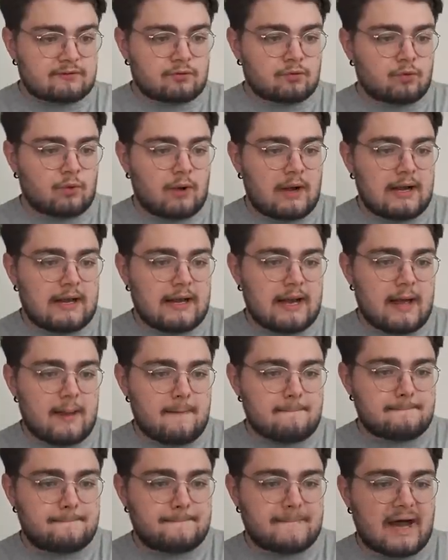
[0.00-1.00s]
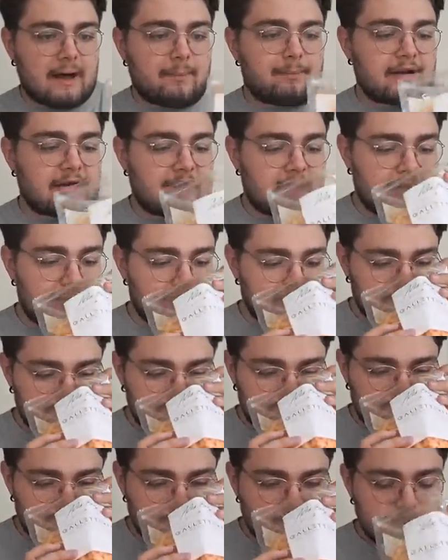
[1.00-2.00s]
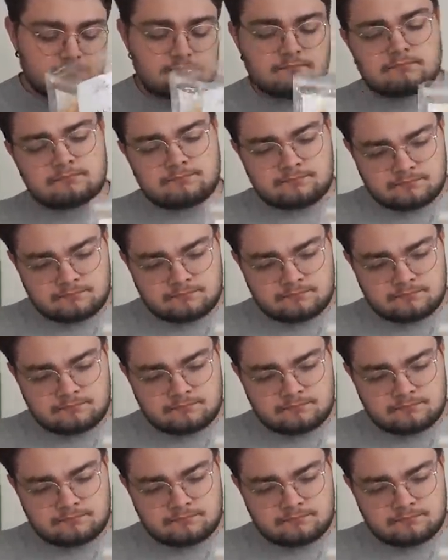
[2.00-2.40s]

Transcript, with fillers: sono alla paprika un po' più